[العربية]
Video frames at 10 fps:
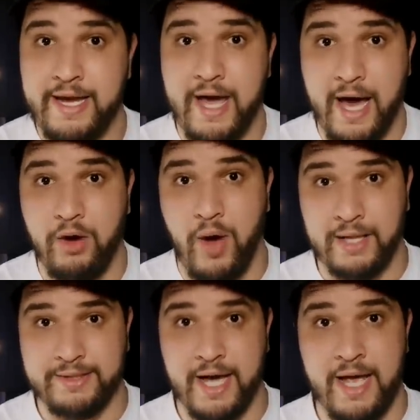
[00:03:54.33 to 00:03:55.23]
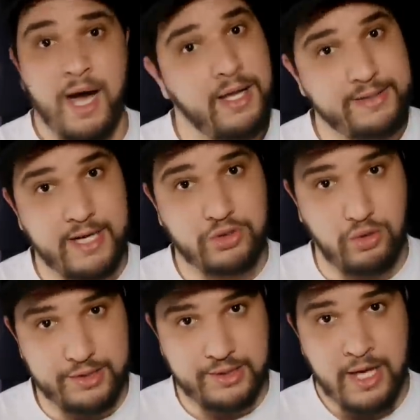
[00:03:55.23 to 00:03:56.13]
يعني ارواح نتايا نتاك
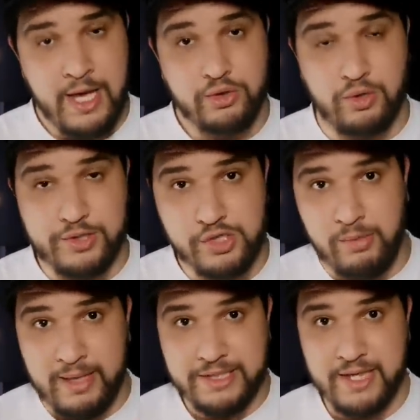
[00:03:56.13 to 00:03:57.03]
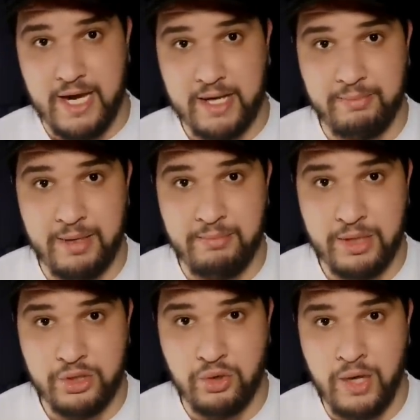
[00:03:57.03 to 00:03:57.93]
تخلص تخلص الشوماج ديالك
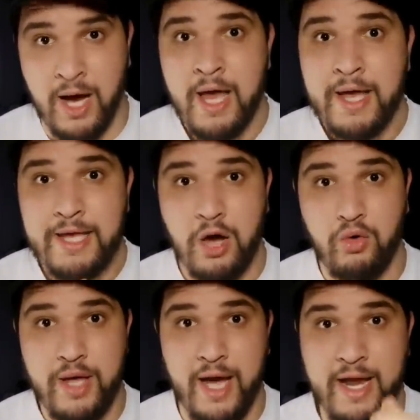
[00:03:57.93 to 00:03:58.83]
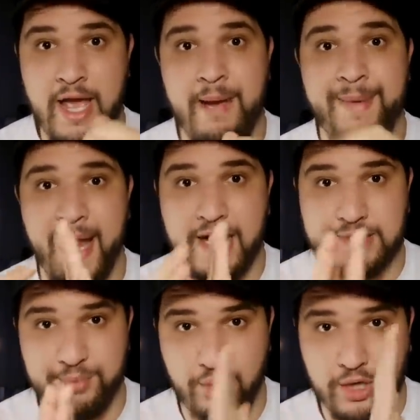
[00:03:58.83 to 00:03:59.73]
من الدوله يا خويا حنايا ما
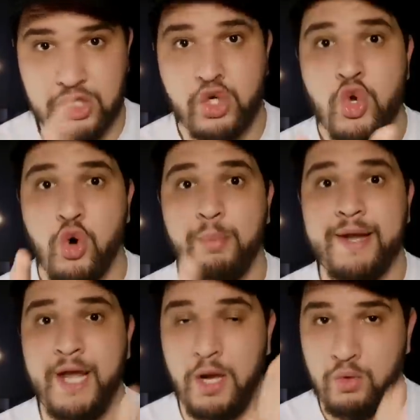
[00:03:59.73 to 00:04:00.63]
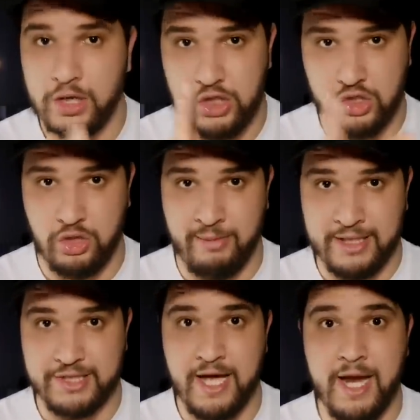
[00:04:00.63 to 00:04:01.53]
نحاسبوكش وما نحيولكش
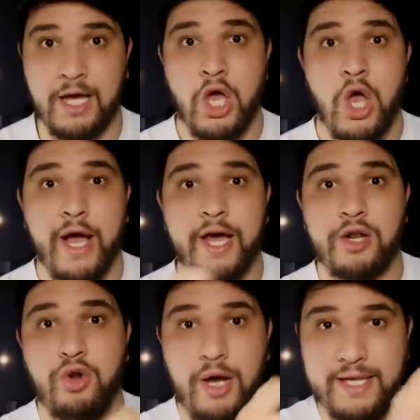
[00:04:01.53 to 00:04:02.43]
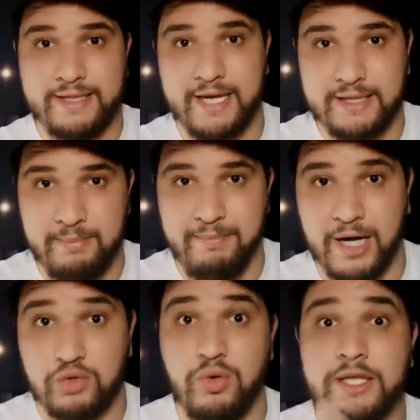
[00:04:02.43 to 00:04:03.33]
الشوماج ديالك غير روح تخدم
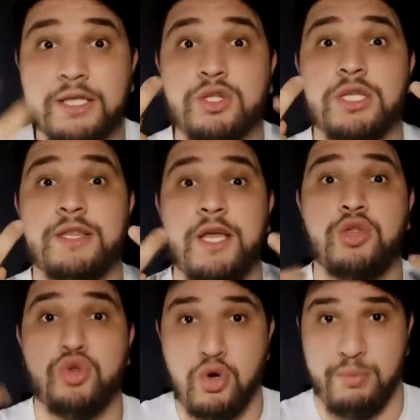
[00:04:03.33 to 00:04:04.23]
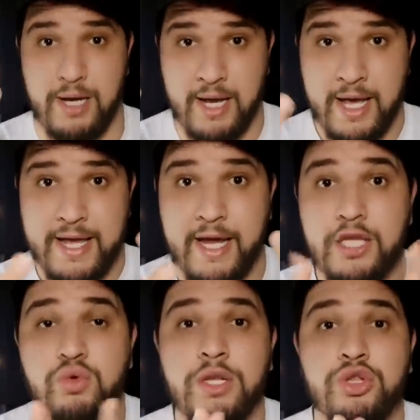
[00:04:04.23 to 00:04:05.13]
برك تولي تدي دوبل
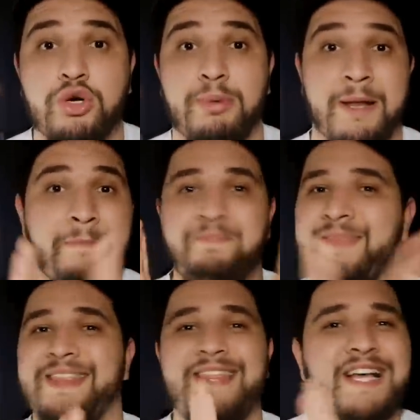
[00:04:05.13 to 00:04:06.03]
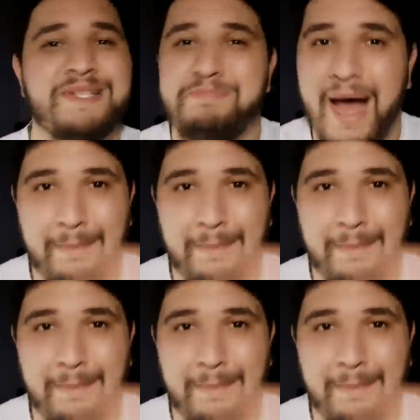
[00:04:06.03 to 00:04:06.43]
يعني تولي دوبل الناس